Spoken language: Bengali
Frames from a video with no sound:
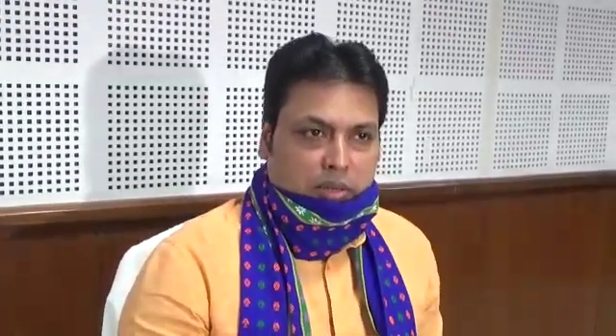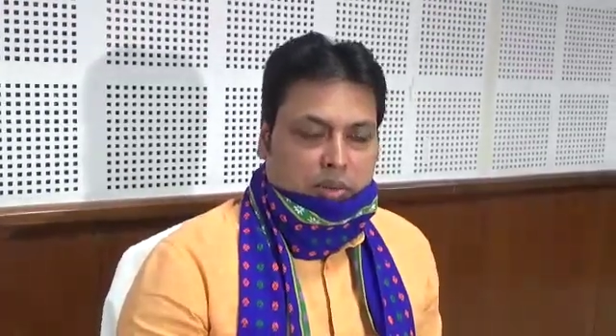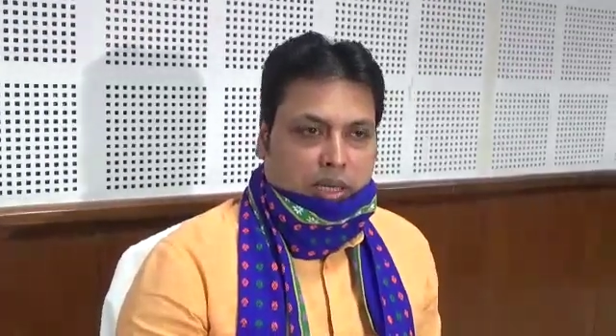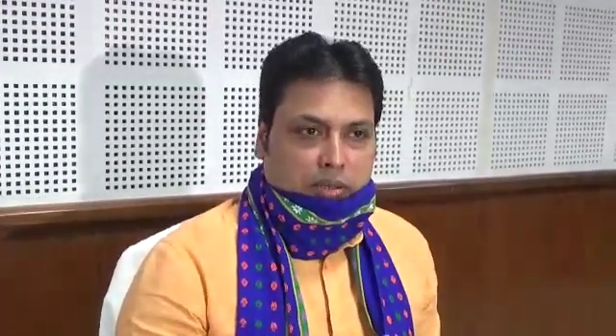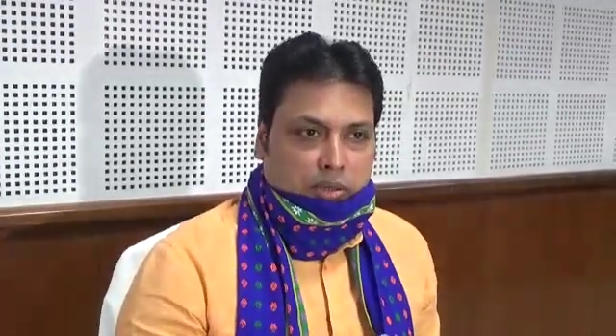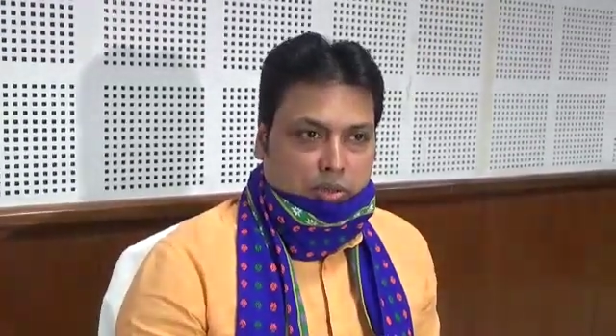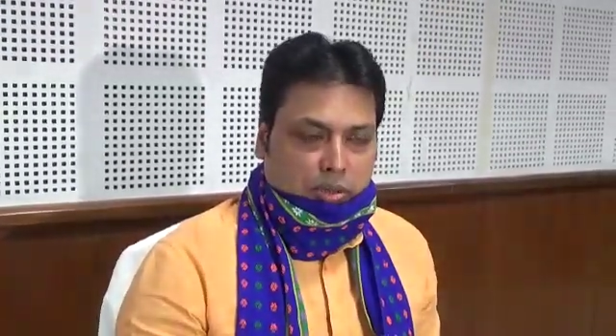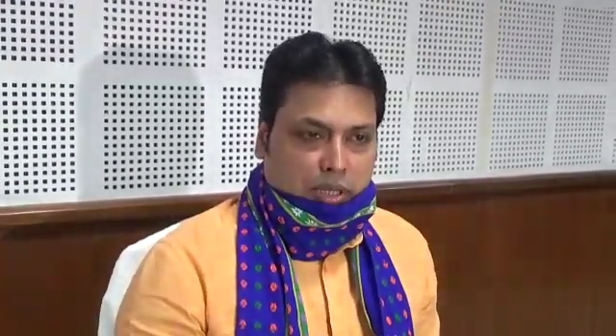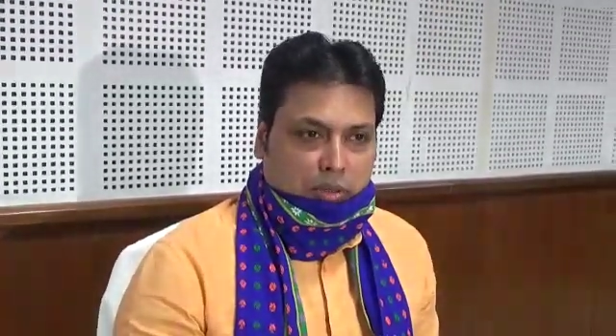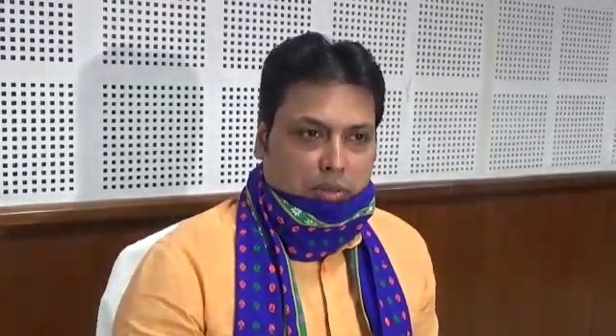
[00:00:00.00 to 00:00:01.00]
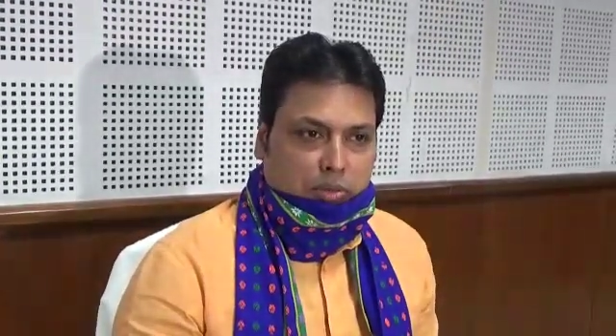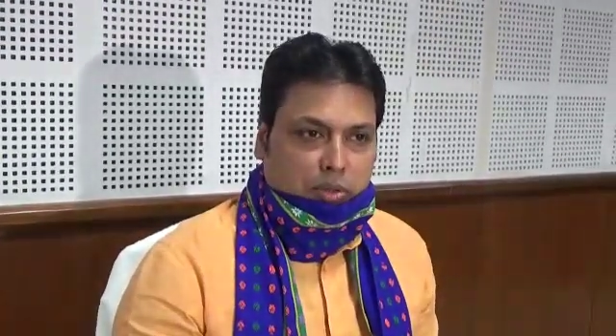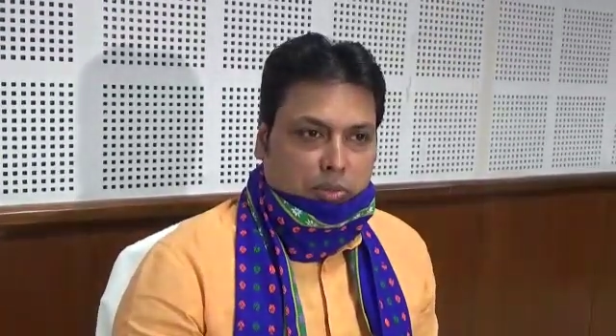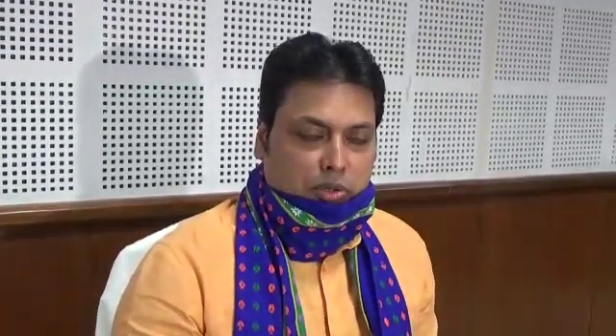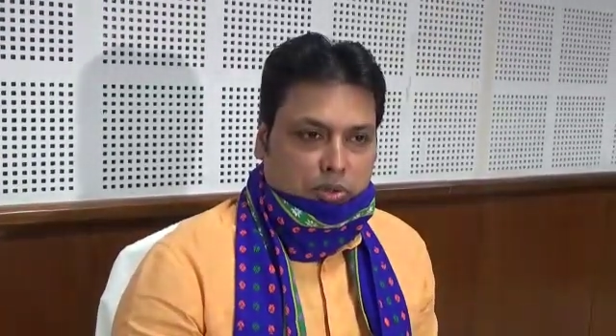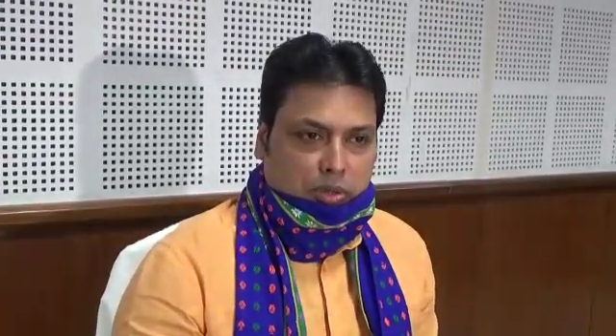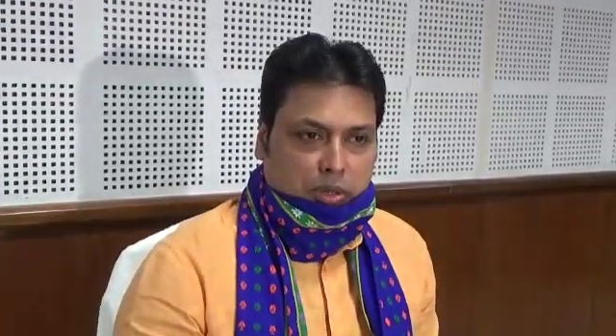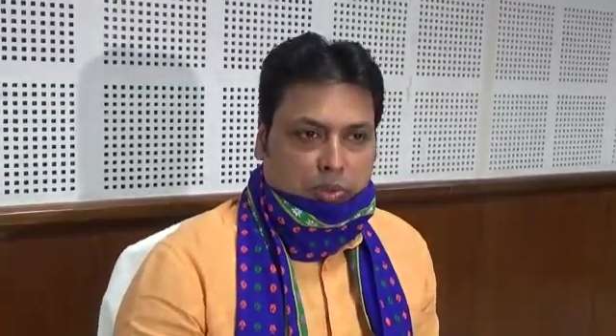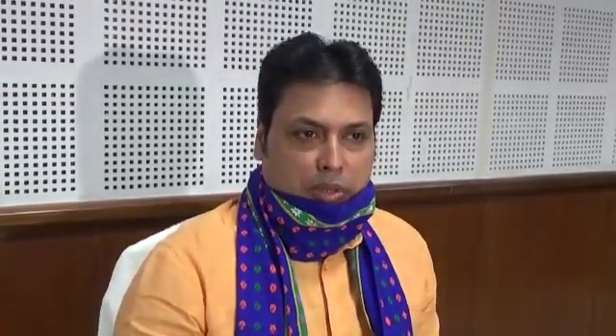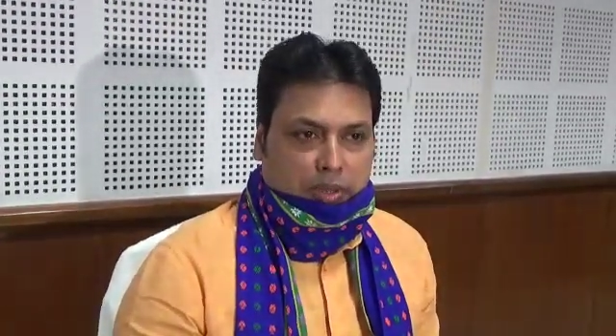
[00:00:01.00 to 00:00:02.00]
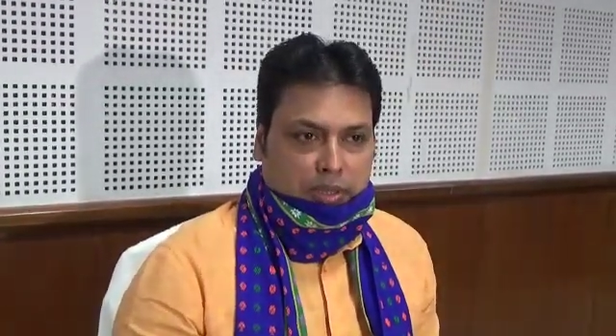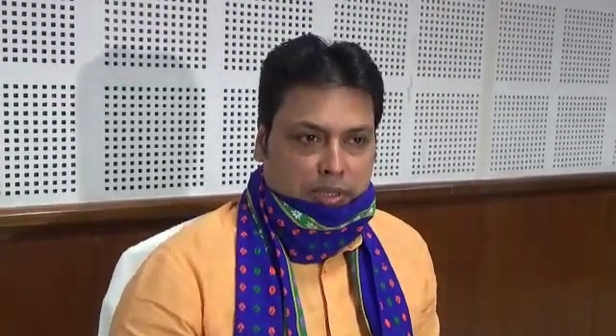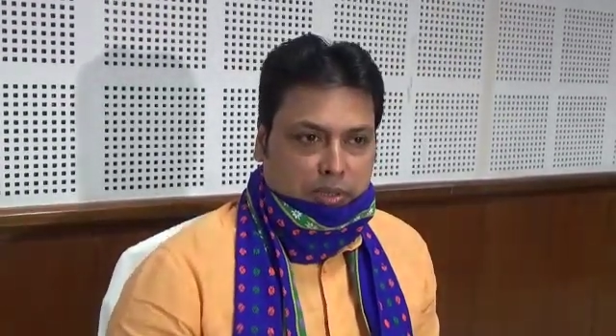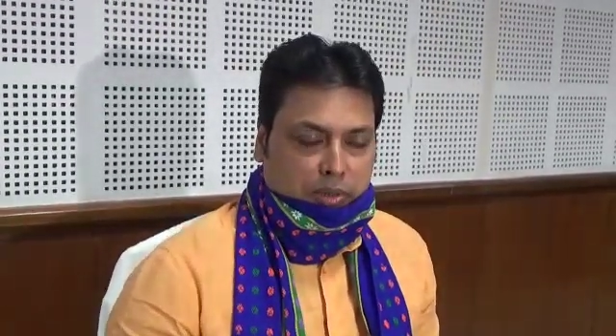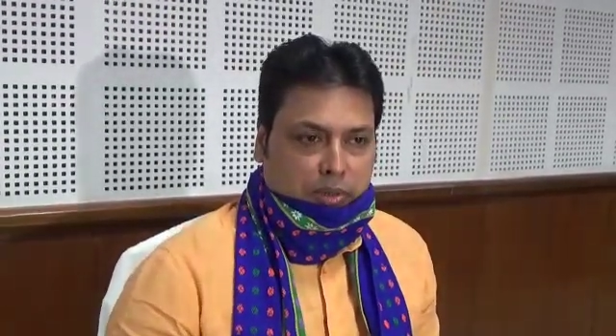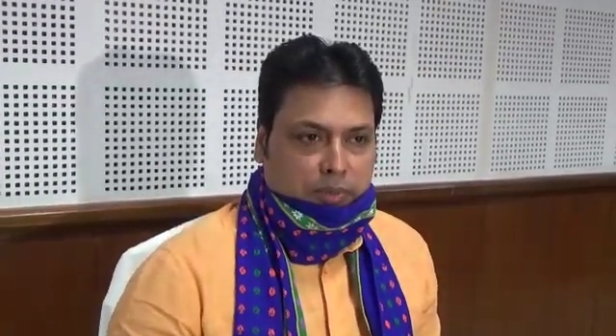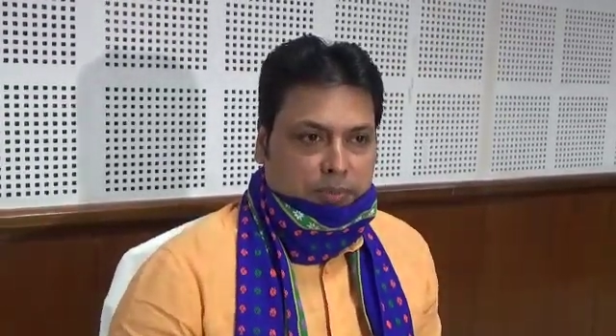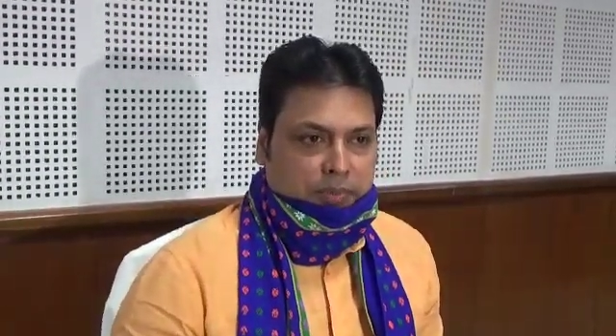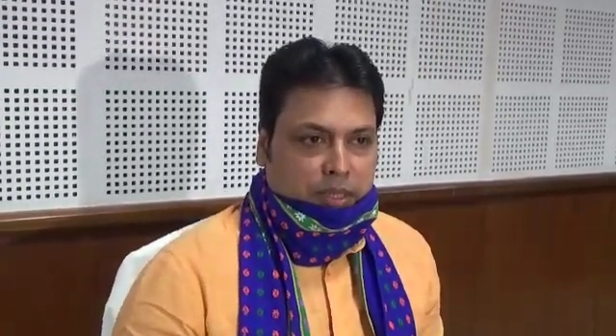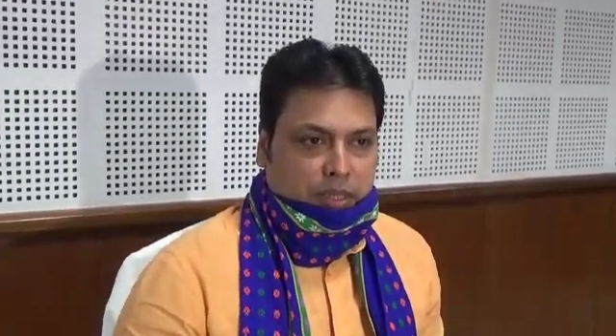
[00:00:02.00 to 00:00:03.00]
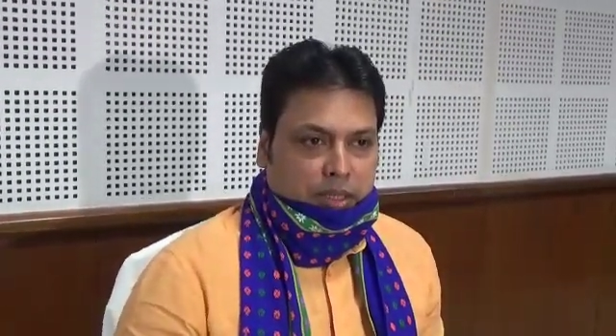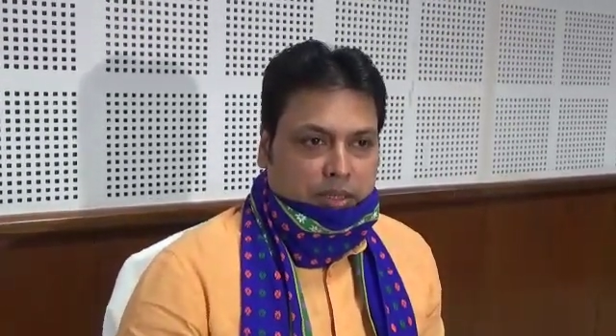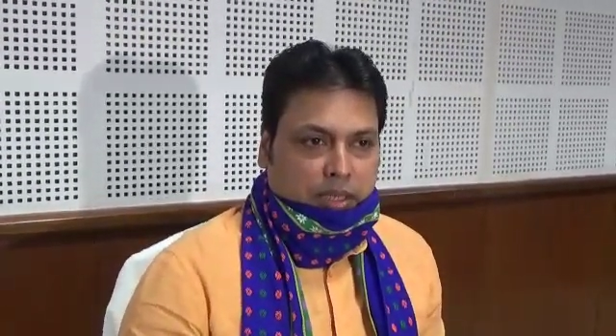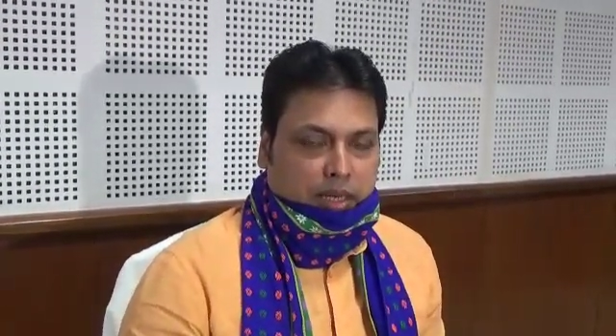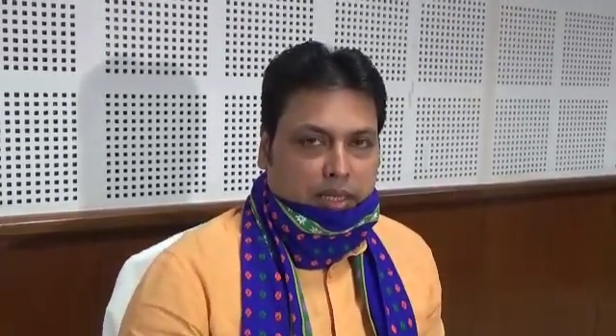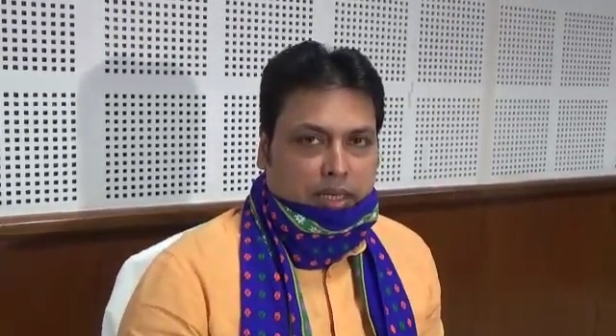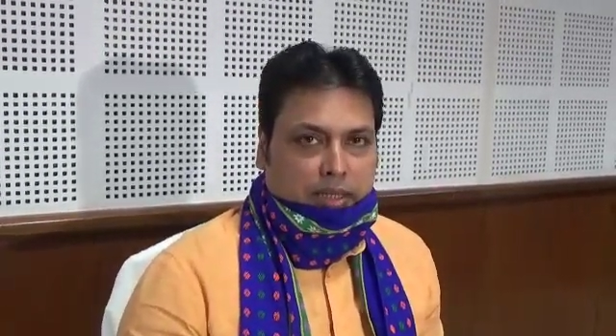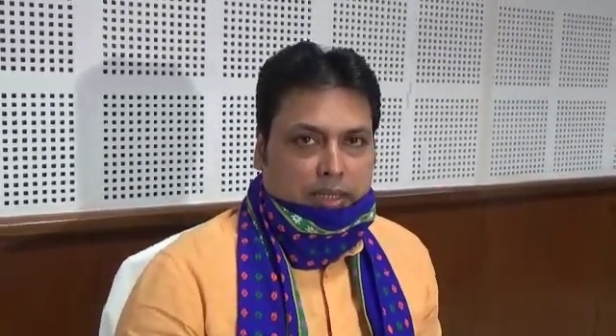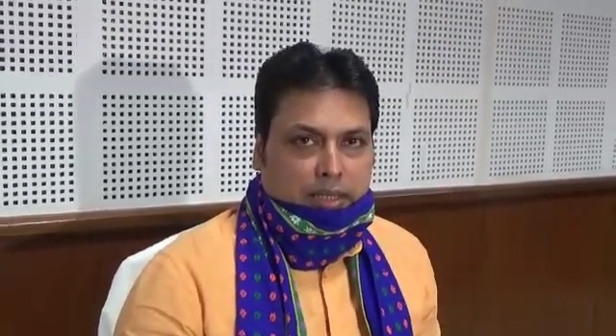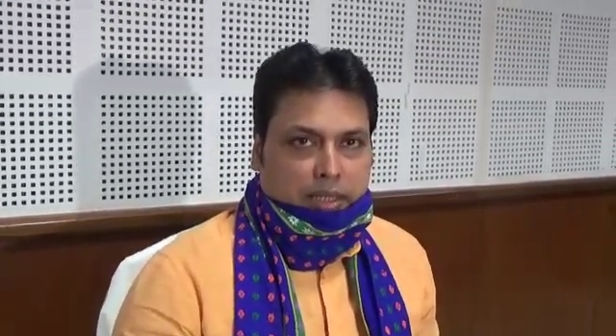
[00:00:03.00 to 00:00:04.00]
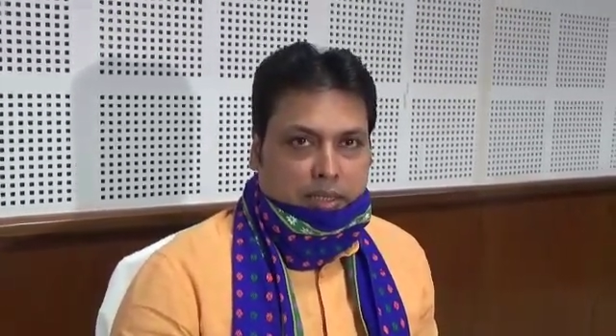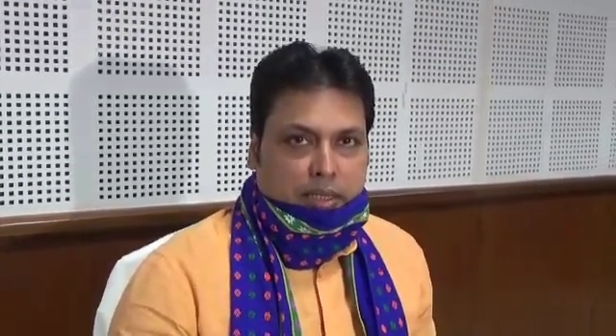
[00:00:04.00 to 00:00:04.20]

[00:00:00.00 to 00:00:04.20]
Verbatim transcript: ও রাজ্য সরকারও সমস্ত ত্রিপুরাবাসীর জন্য চার লাখ টাকার